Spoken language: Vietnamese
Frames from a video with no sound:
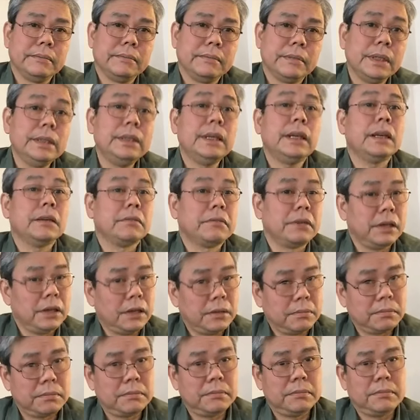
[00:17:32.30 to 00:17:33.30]
thứ nhất là phải
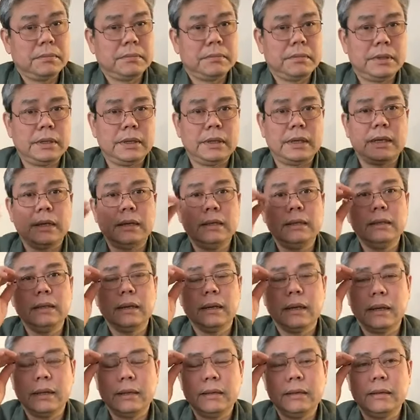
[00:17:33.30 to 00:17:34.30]
học cái thứ
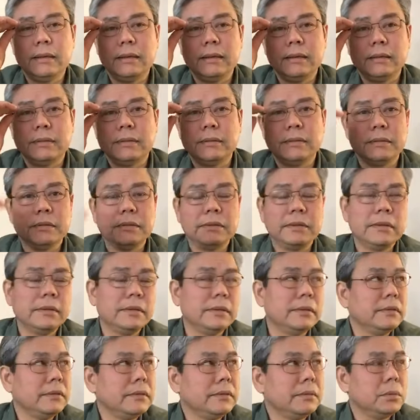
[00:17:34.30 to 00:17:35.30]
hai là
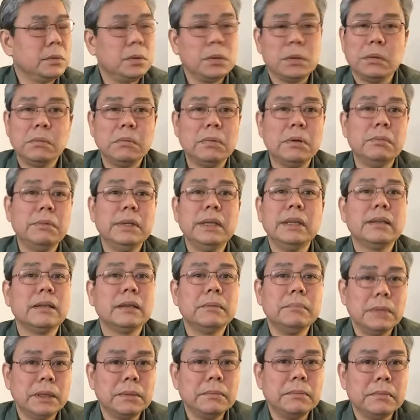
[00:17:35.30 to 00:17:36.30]
tôi cũng không yên
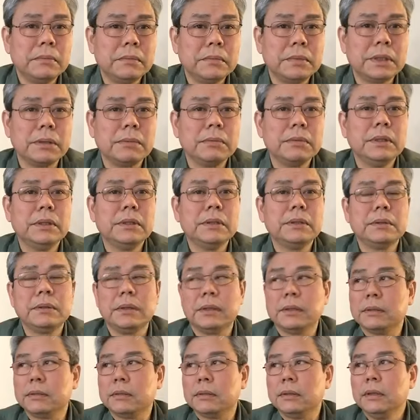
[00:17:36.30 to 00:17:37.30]
tâm lắm trong những
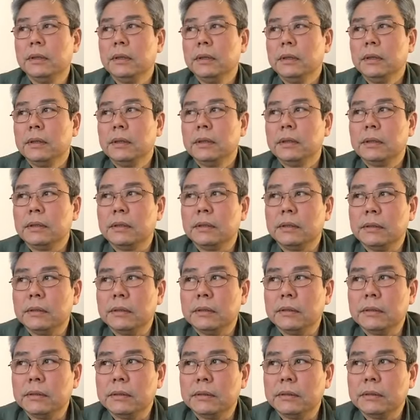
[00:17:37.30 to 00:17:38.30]
chuyện uh,
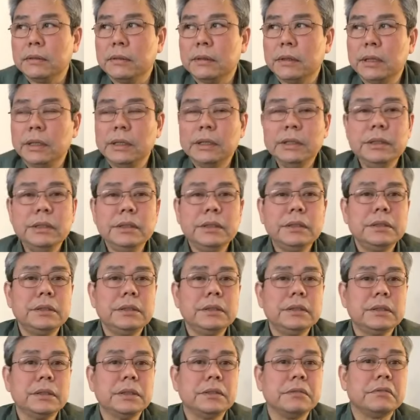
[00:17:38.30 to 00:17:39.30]
lấy những cái
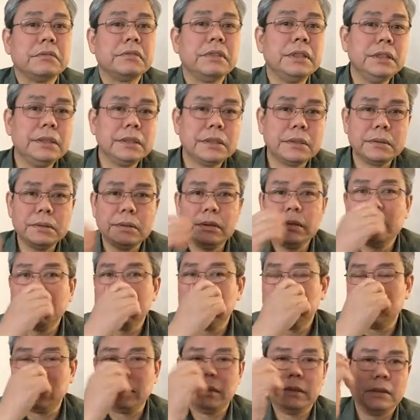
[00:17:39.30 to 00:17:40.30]
chương trình phi xuống
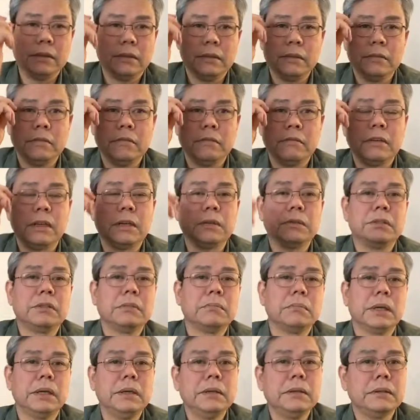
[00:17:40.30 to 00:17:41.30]
uh, vào
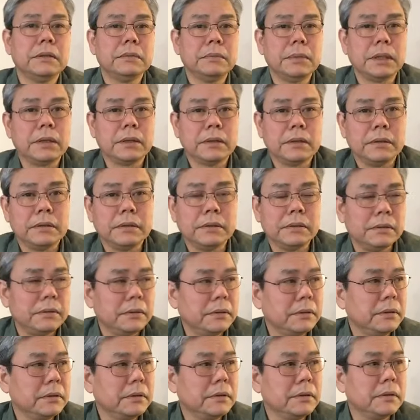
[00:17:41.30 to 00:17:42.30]
trong máy của mình
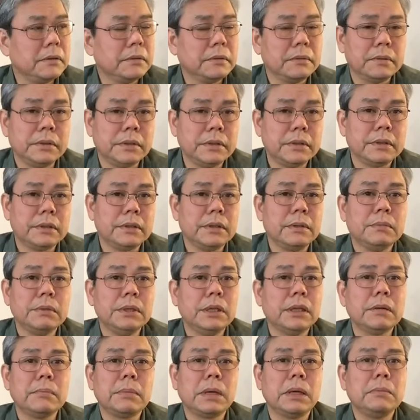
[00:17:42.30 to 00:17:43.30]
uh, trong
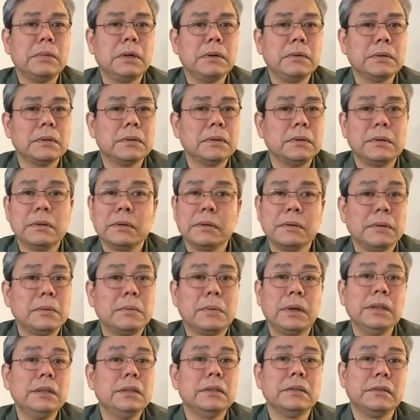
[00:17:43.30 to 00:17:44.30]
những cái máy móc của tôi nó có
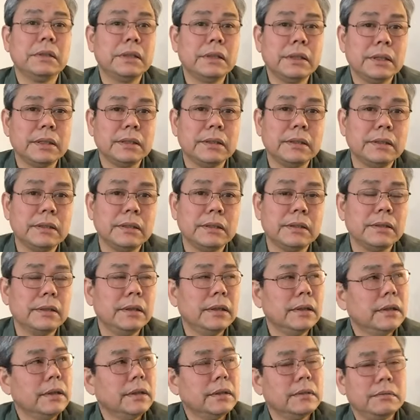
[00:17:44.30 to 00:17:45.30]
quá nhiều vấn đề cho nên
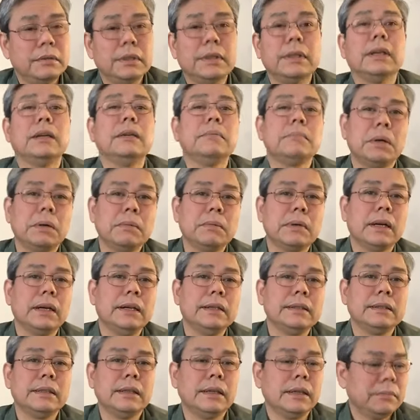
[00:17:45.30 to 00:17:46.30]
vì thế mong các
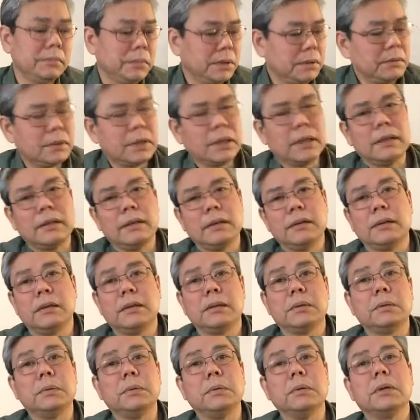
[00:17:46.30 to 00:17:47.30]
anh chị em chúng ta gọi
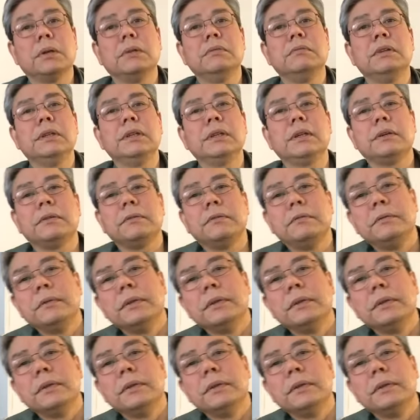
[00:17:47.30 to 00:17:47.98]
là thủ công với nhau